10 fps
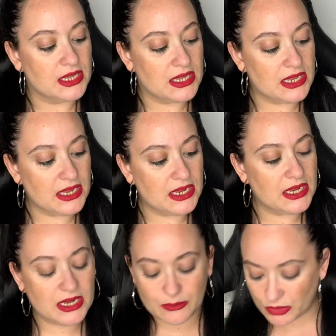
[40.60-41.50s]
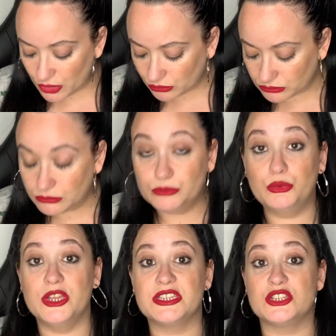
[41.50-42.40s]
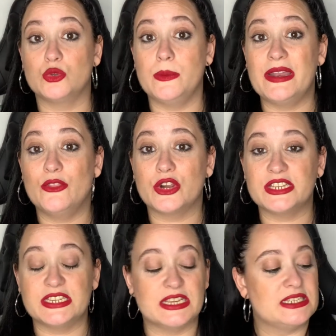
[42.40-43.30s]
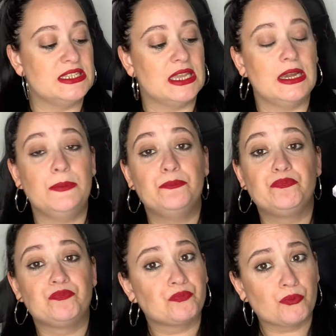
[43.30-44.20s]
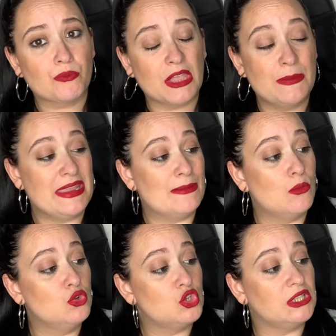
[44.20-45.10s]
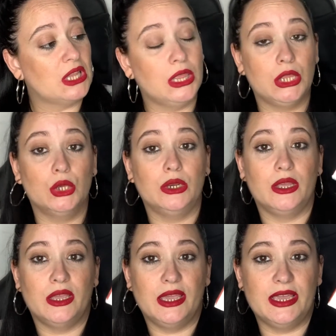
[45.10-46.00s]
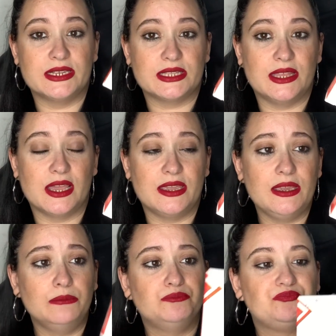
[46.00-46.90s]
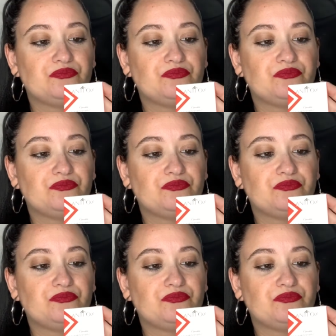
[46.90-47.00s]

Y bueno, pues estuve mirando reseñas y tal, y me llamó mucho la atención este de aquí.